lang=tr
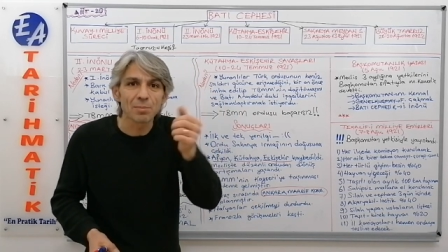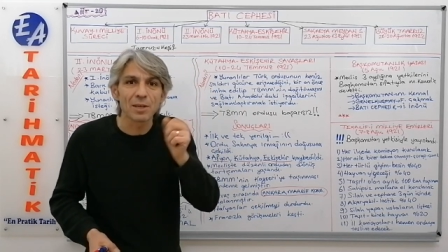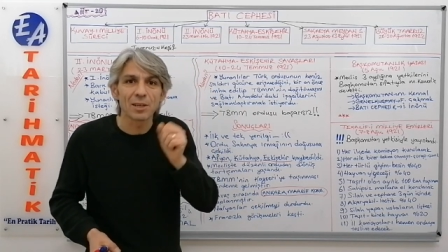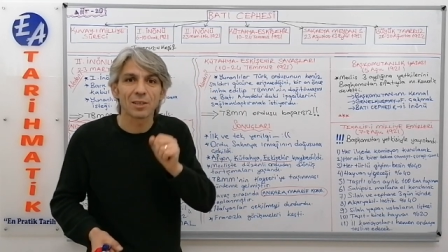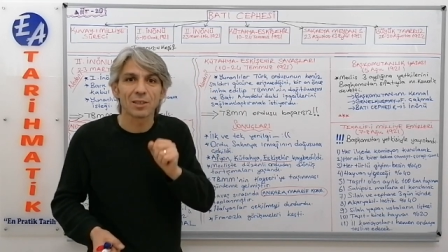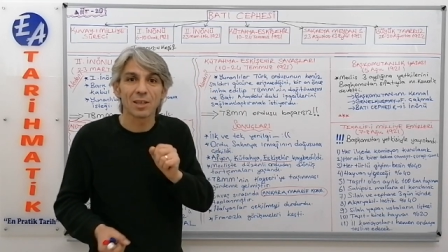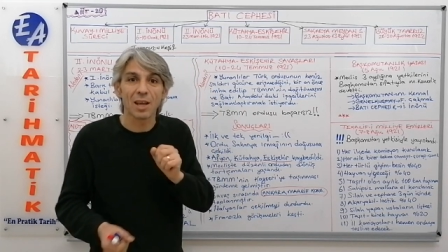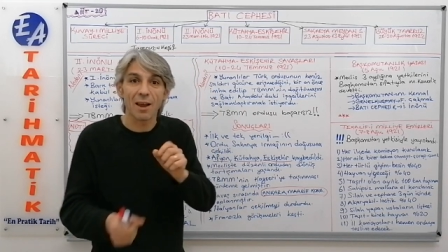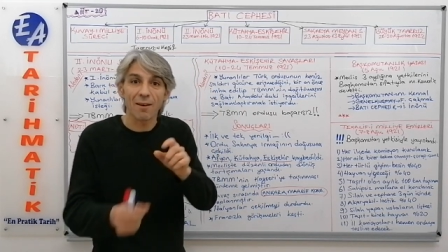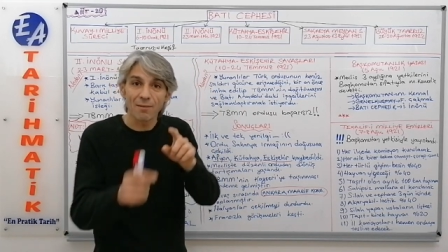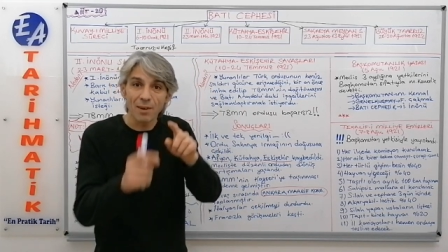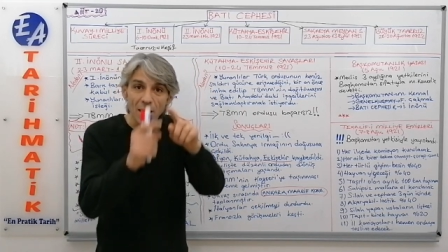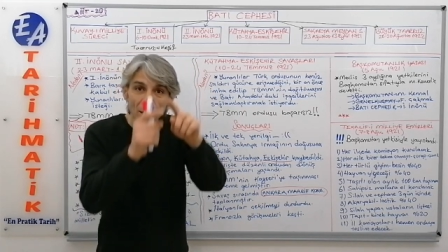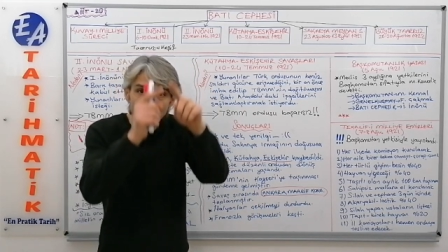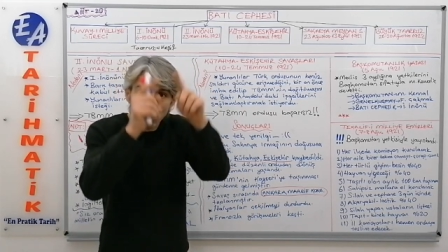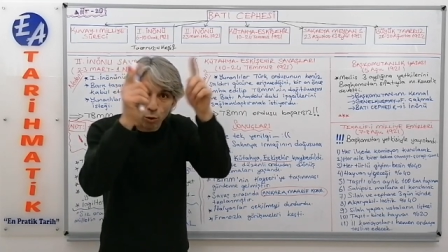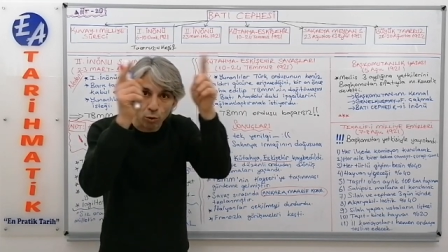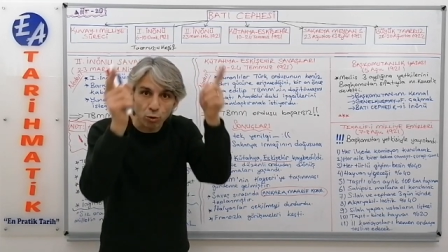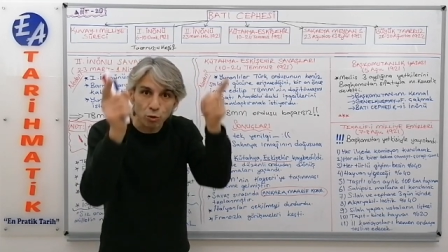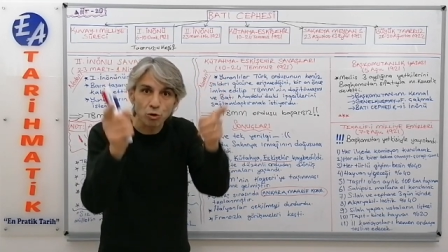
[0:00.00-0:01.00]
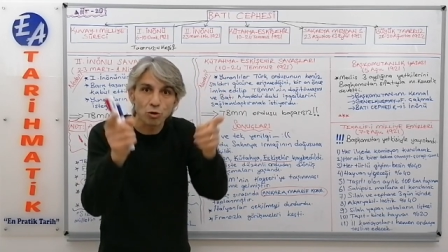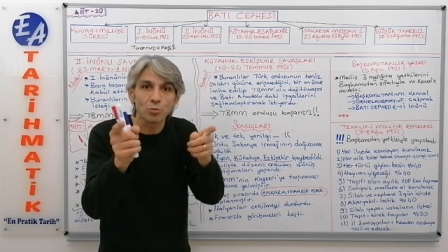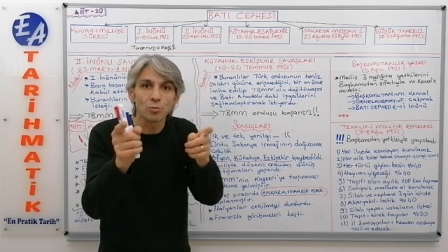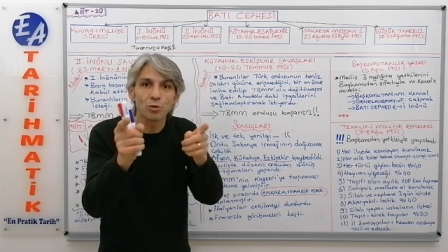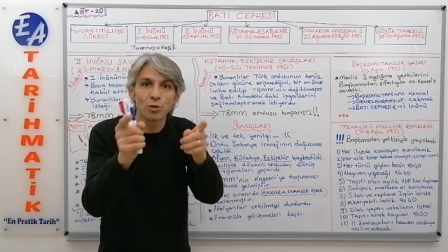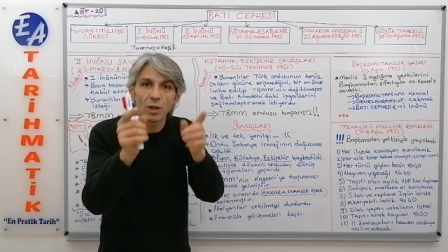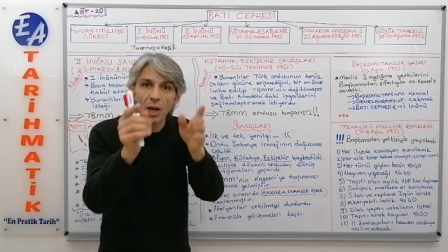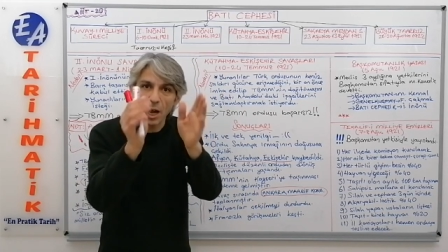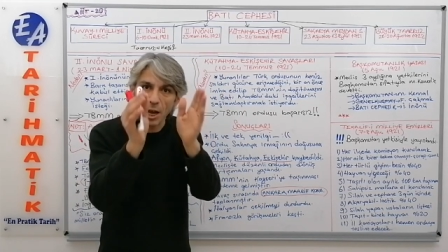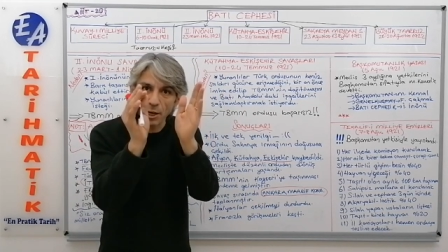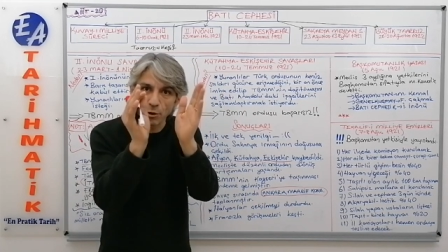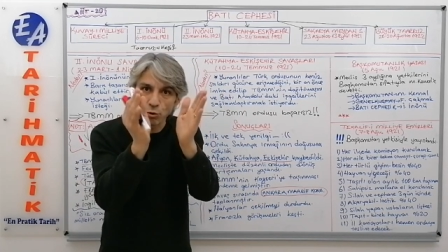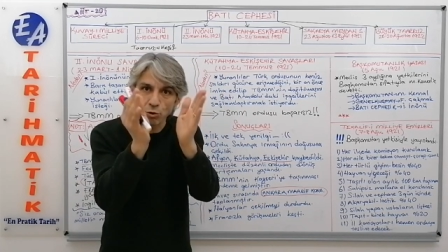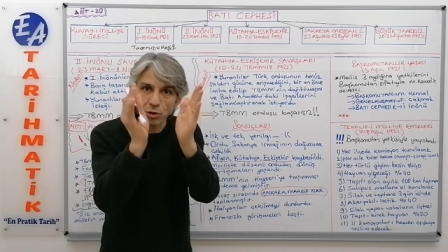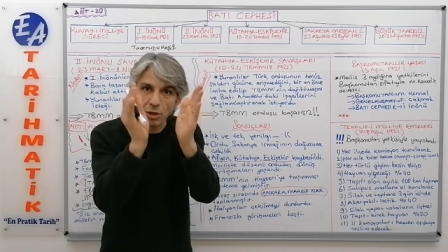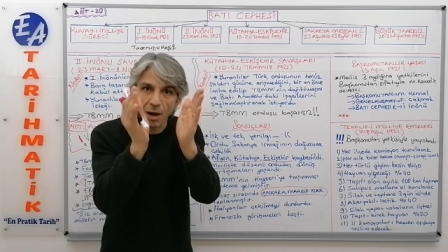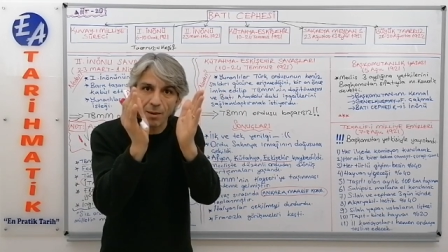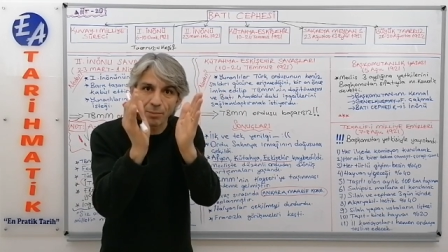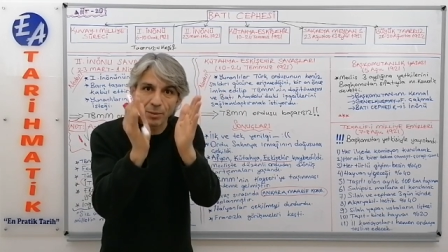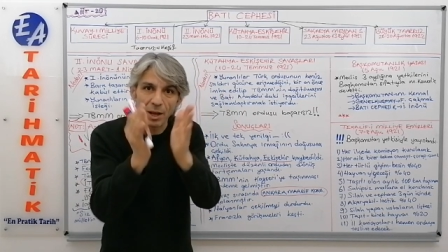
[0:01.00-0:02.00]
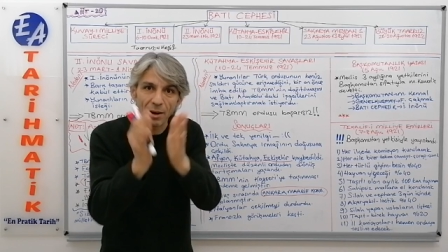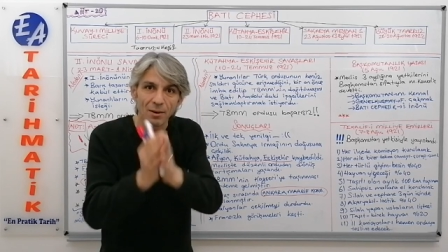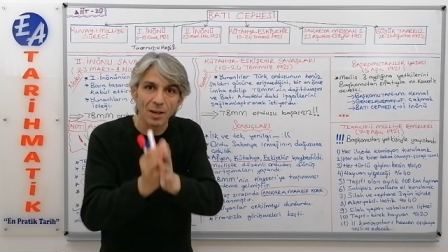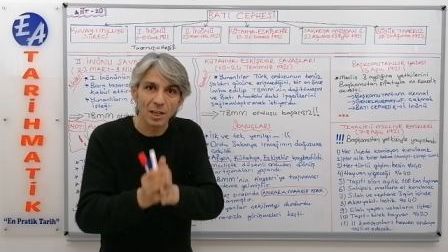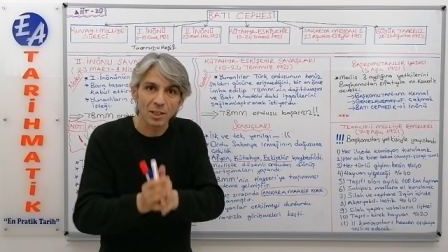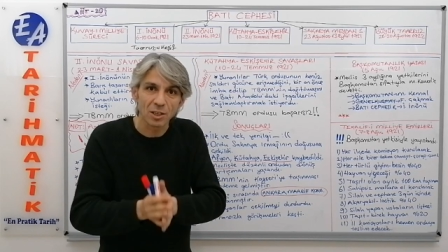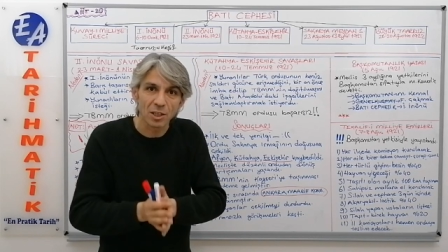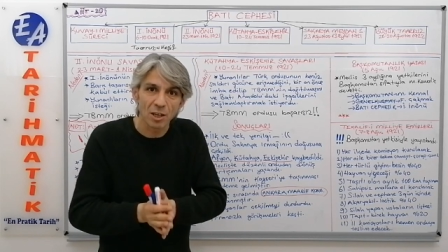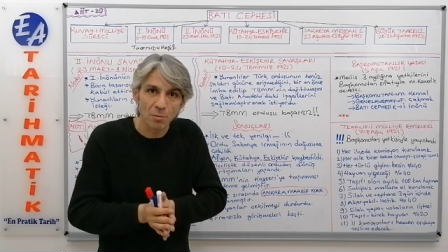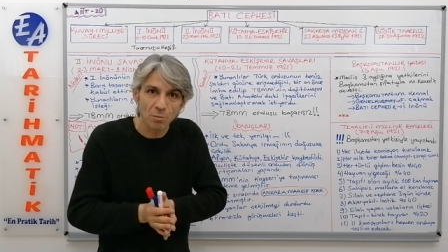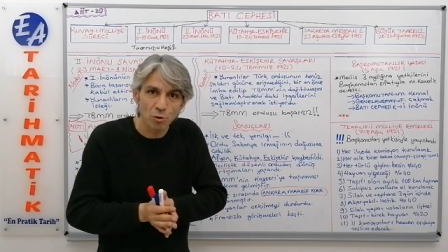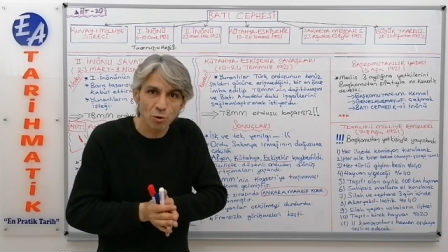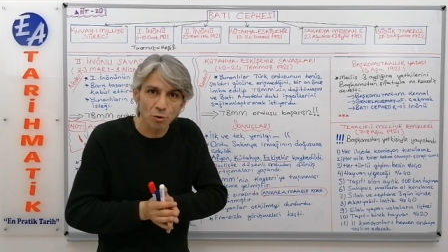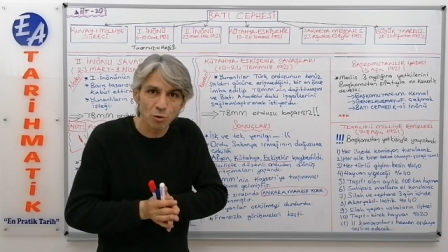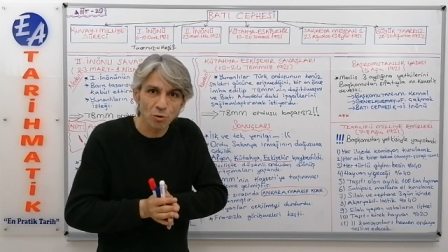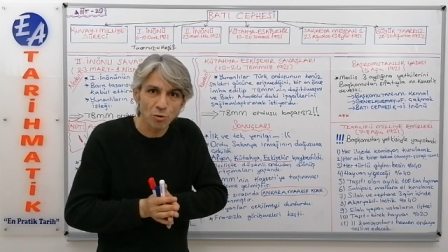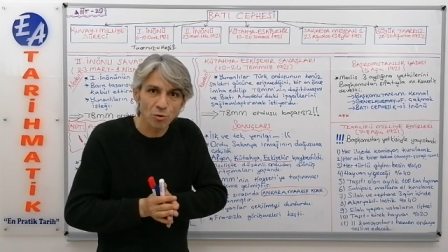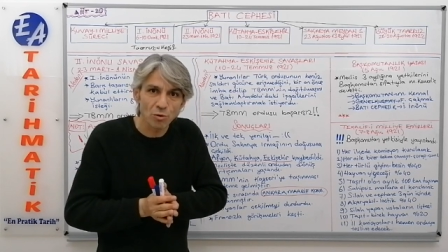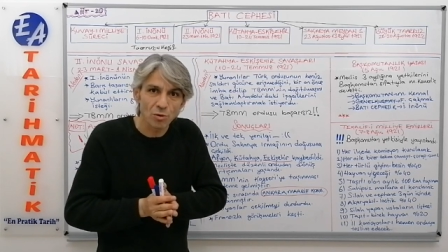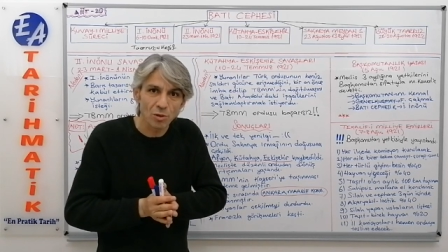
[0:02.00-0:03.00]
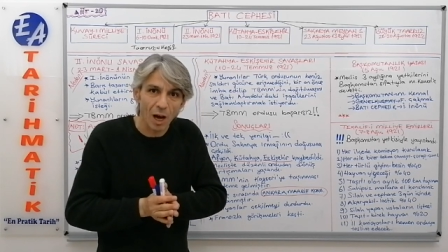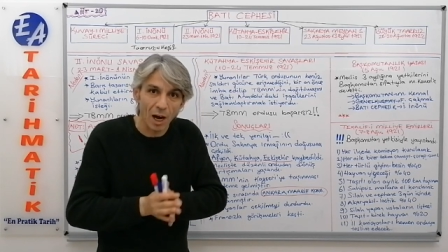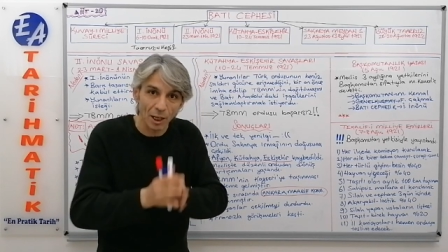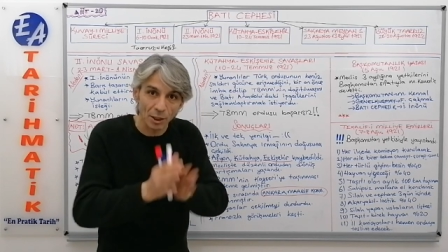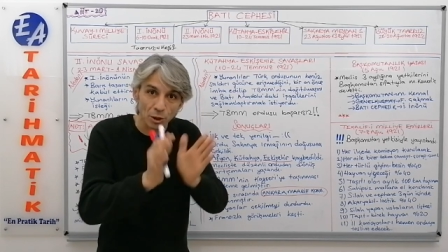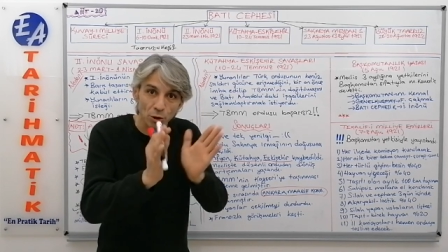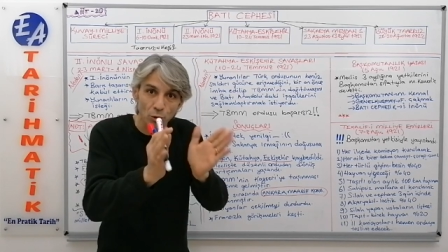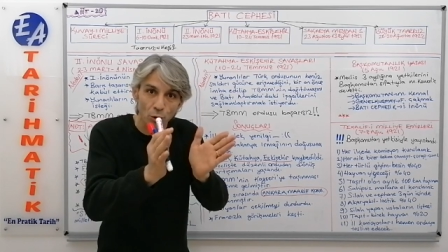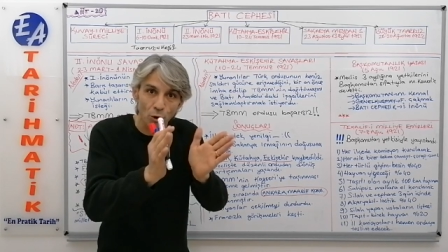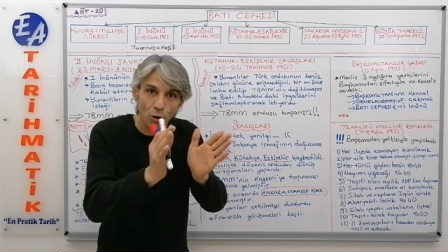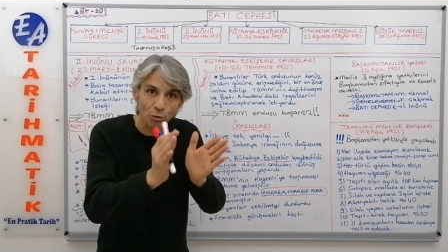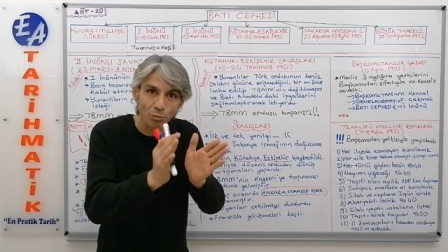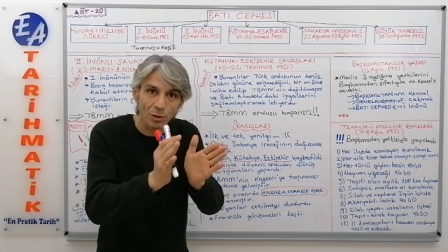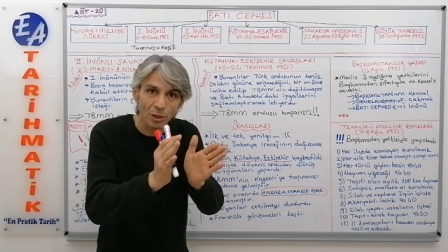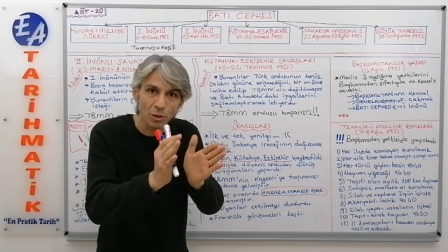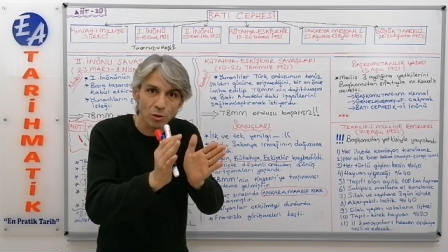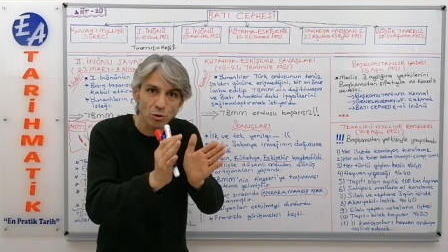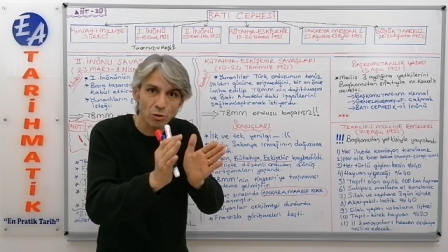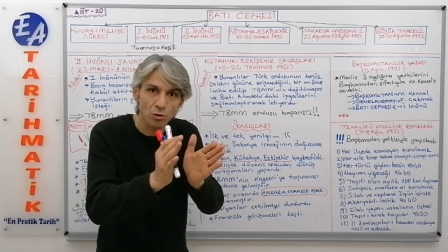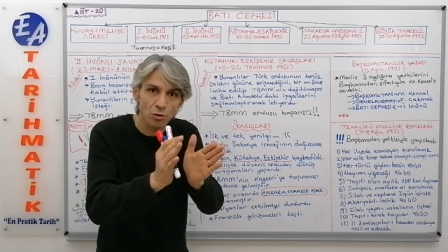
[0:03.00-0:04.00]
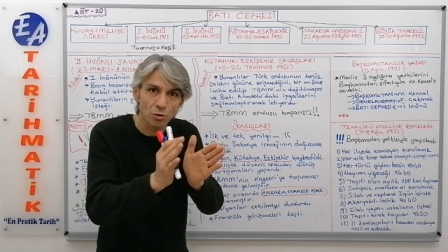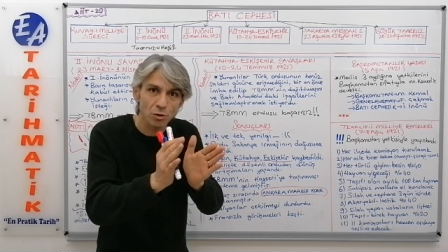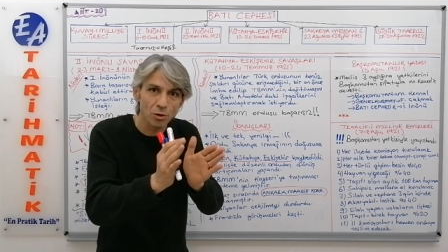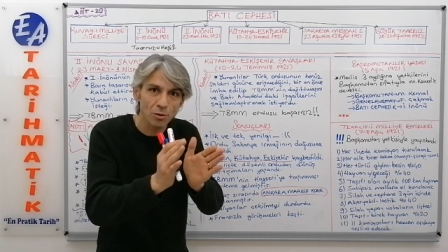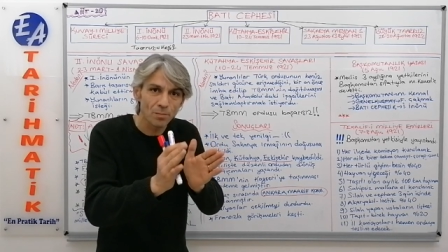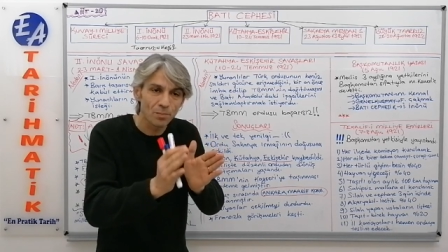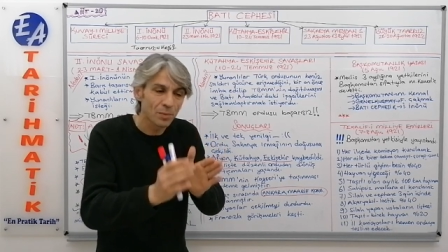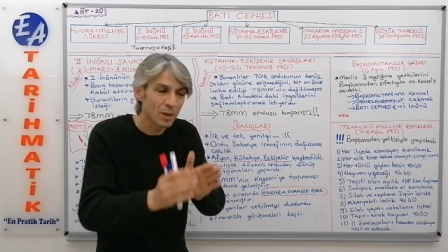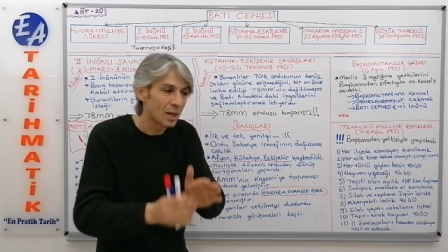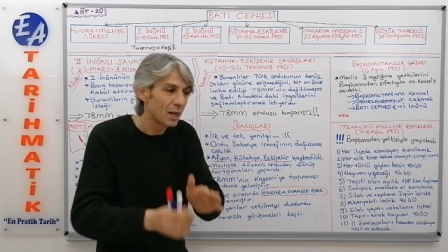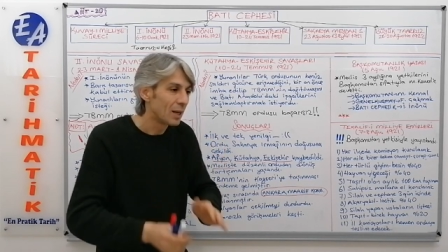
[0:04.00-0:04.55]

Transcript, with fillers: bir devlet oluşumuyla henüz tam devlet demiyoruz. Adı konmadı çünkü.